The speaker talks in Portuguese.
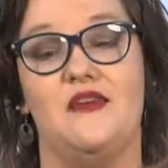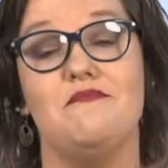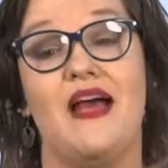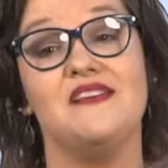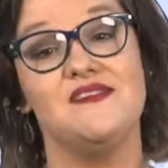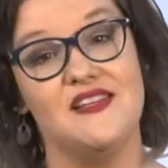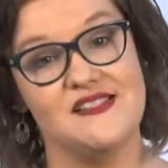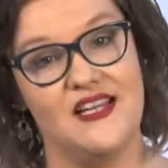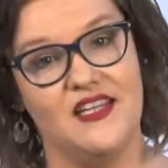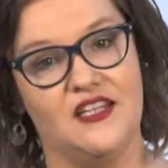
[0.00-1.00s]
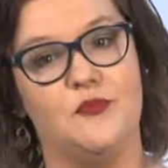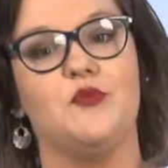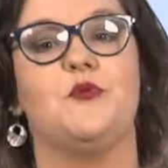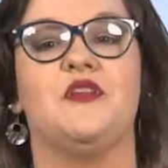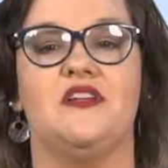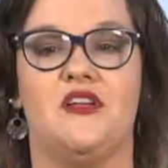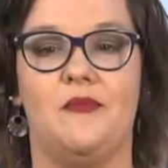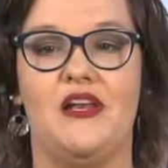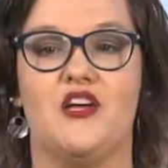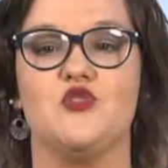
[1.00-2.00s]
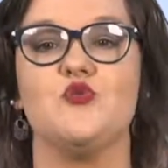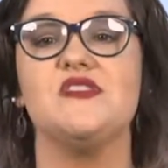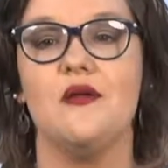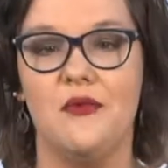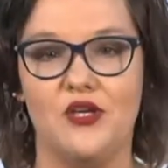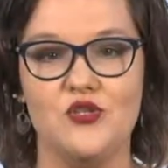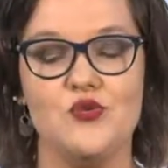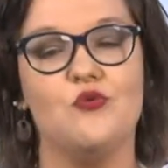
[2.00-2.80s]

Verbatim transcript: mais feliz ainda por poder trabalhar justamente